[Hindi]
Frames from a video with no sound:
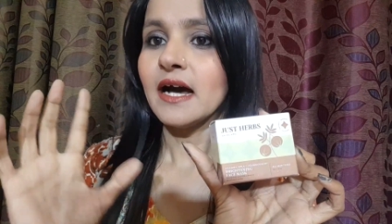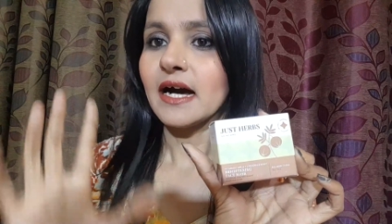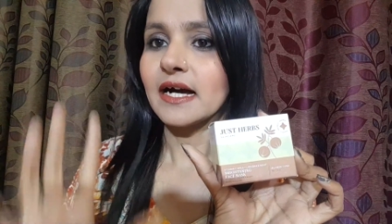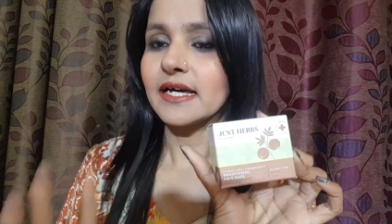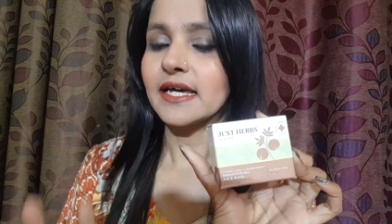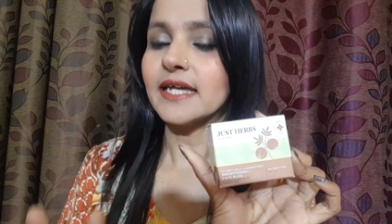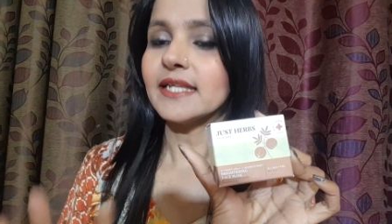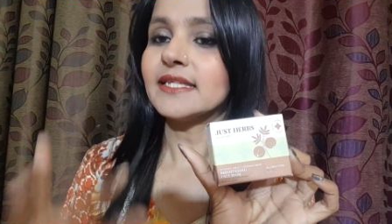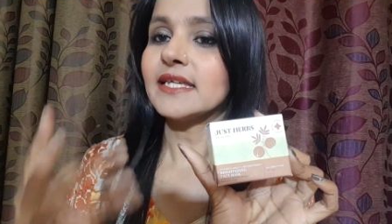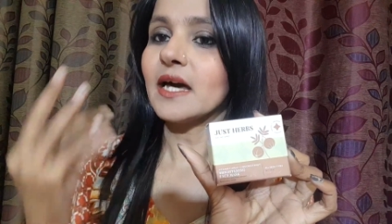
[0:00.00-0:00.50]

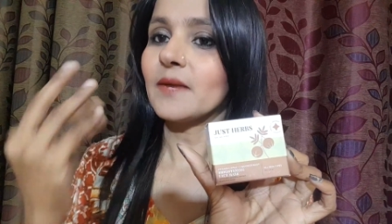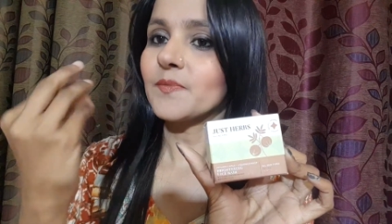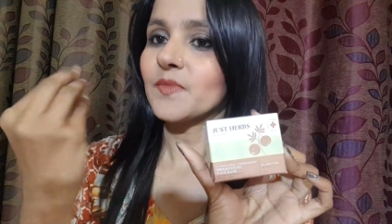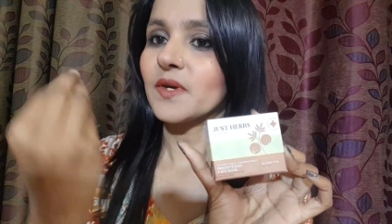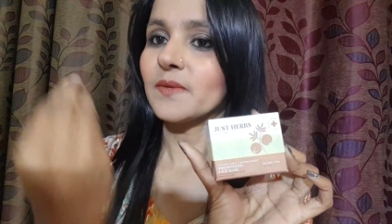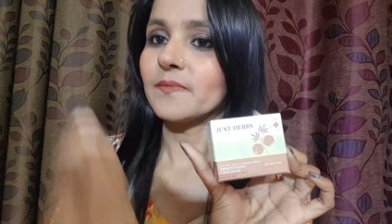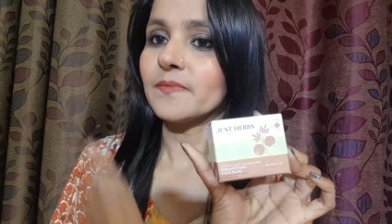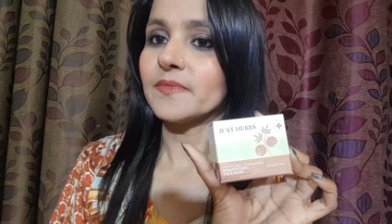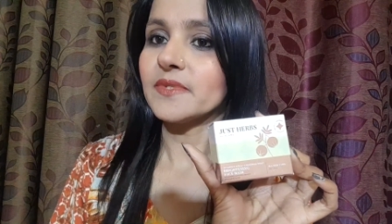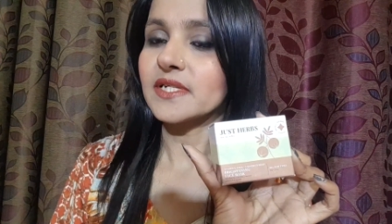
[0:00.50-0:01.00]
अगेन ये
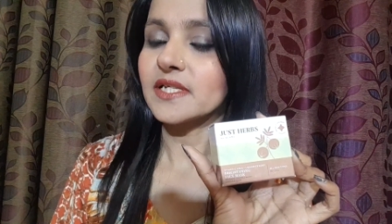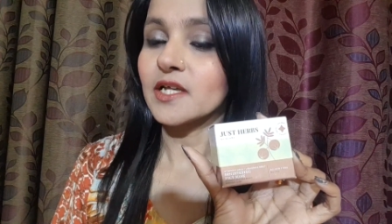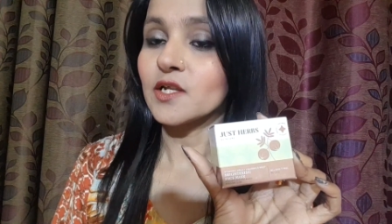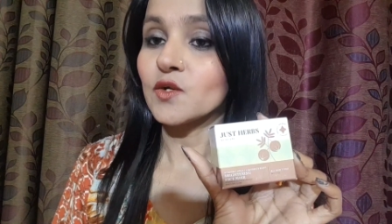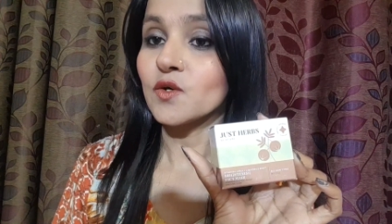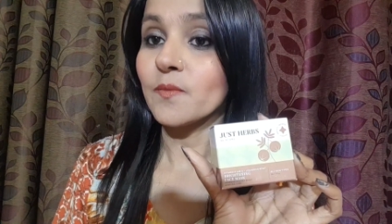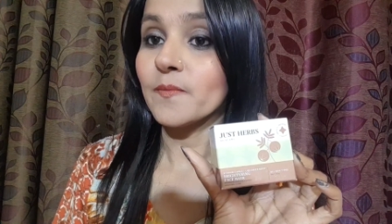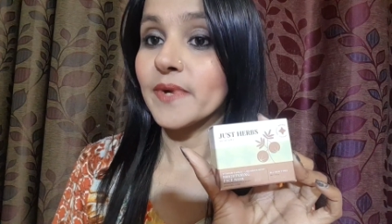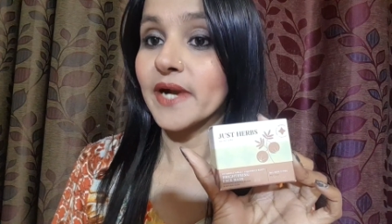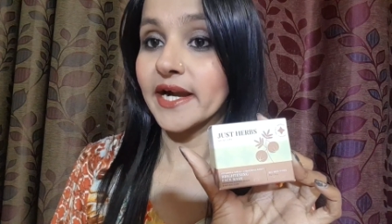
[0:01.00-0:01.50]
आपके
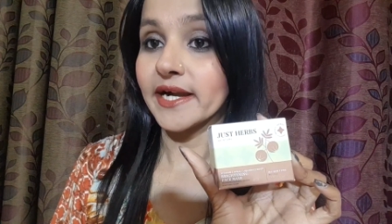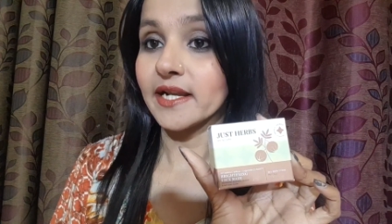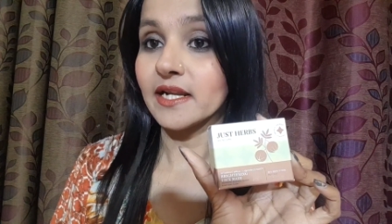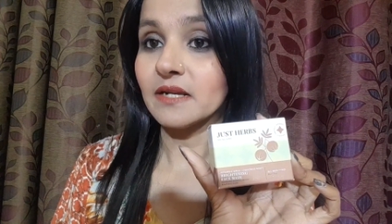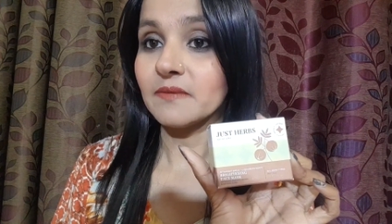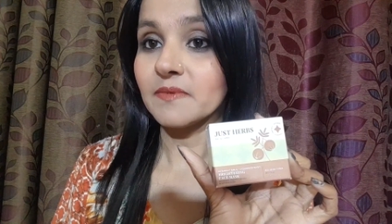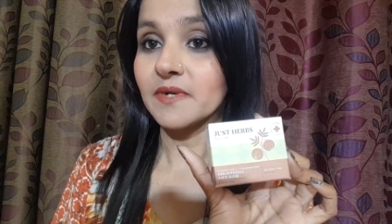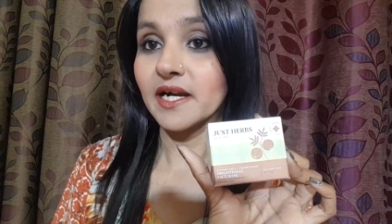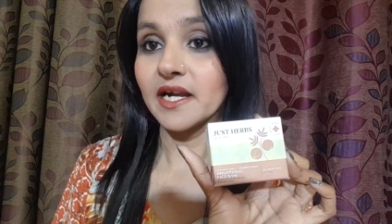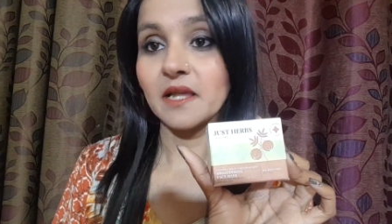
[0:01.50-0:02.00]
स्किन को ब्राइटन
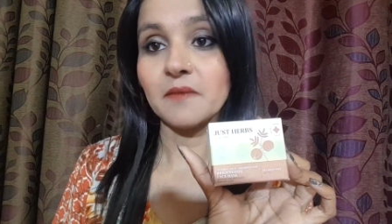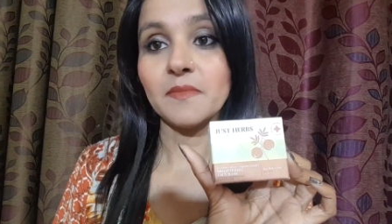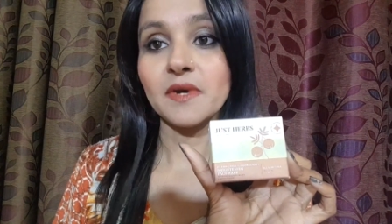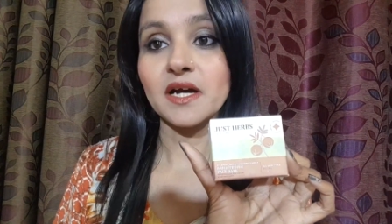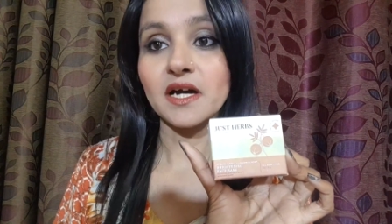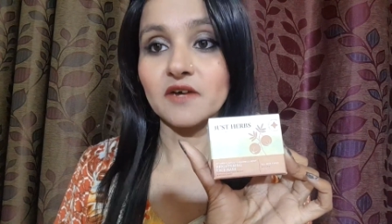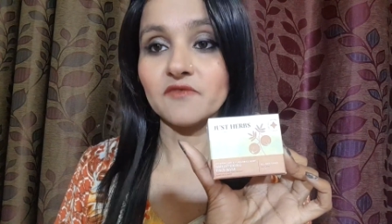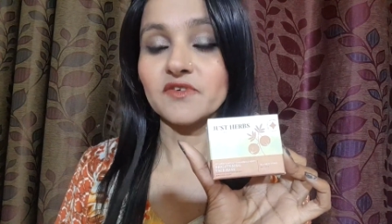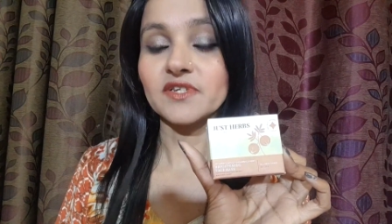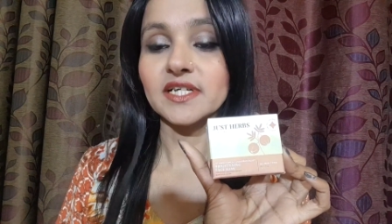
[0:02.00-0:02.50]
अप करने में
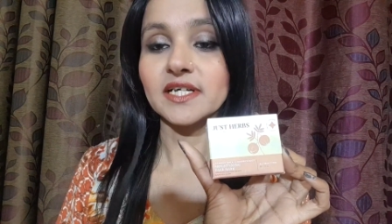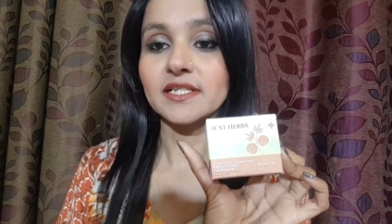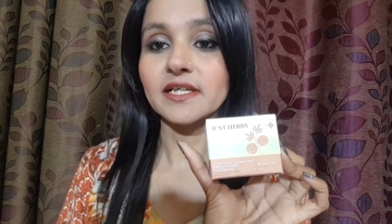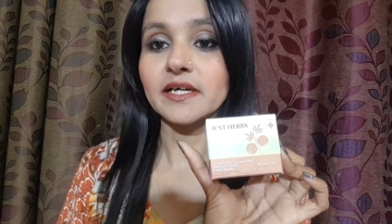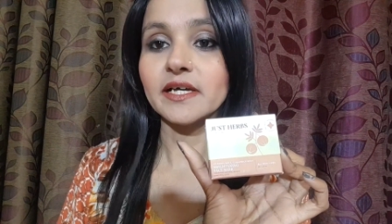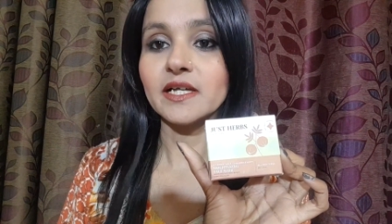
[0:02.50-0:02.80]
काफ़ी ज़्यादा